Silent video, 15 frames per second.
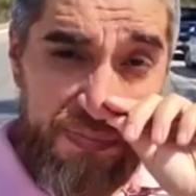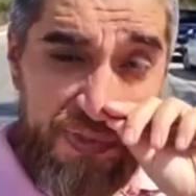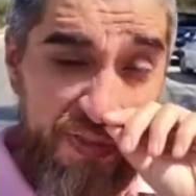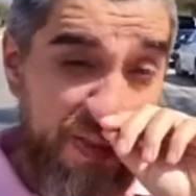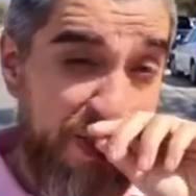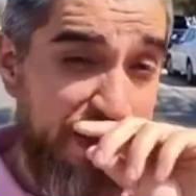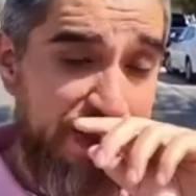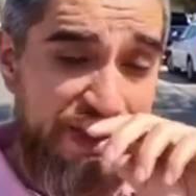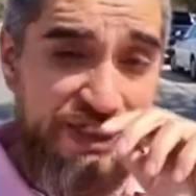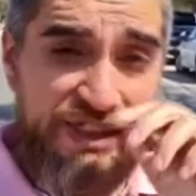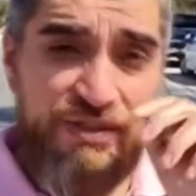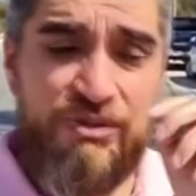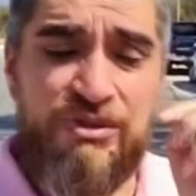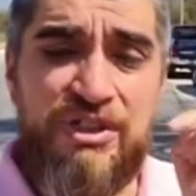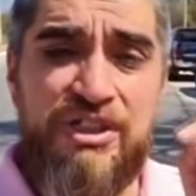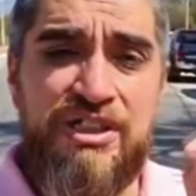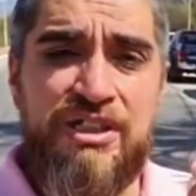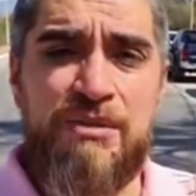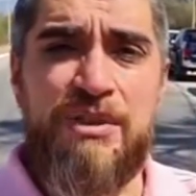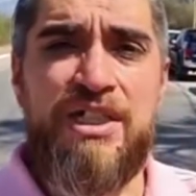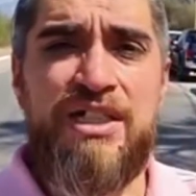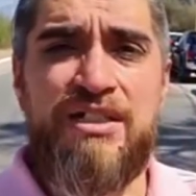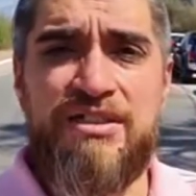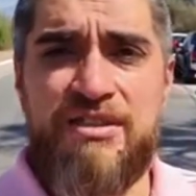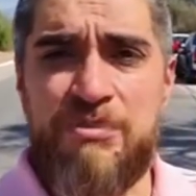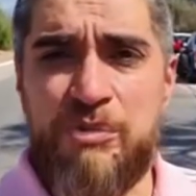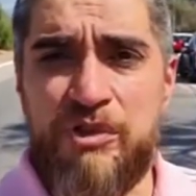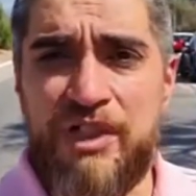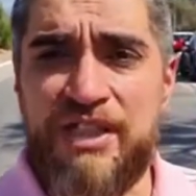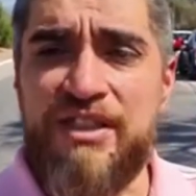¿Me entiendes? Esto tiene que velarse
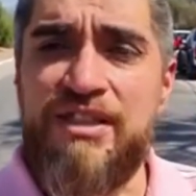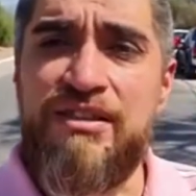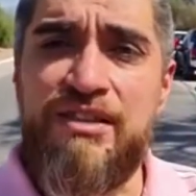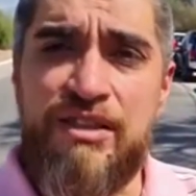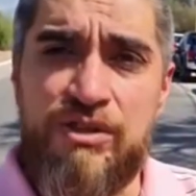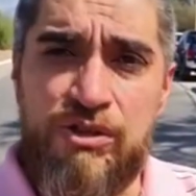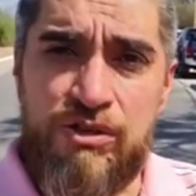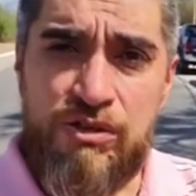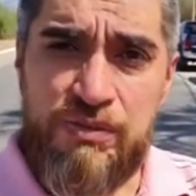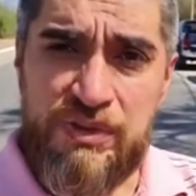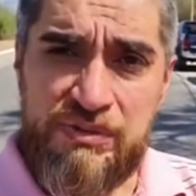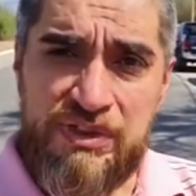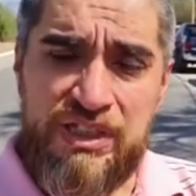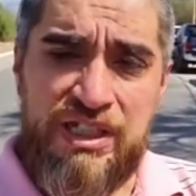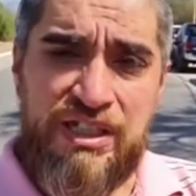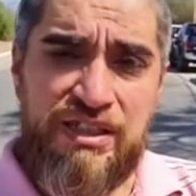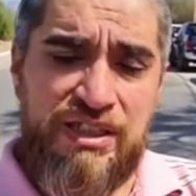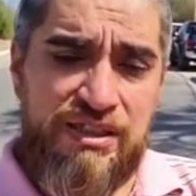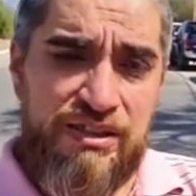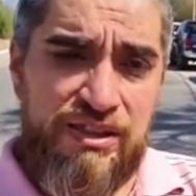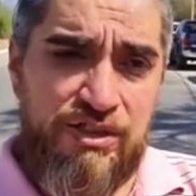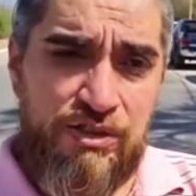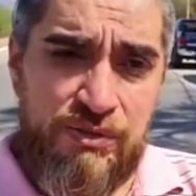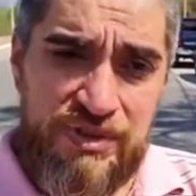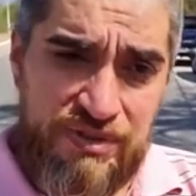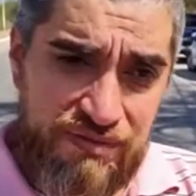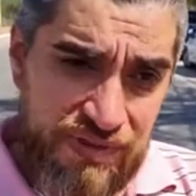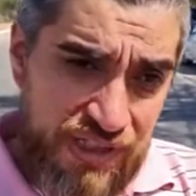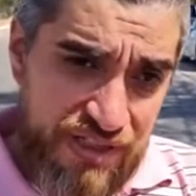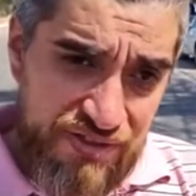por la gente joven, que la gente joven
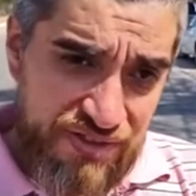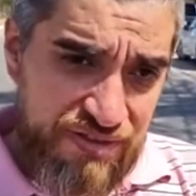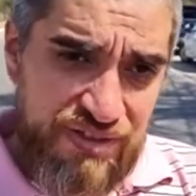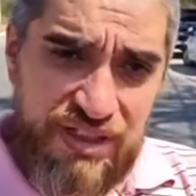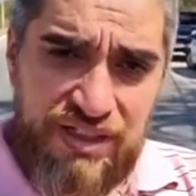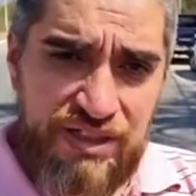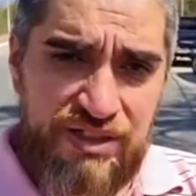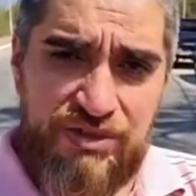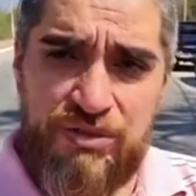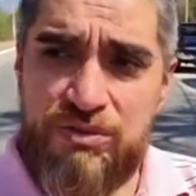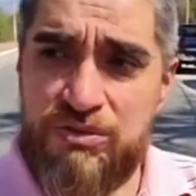se tiene que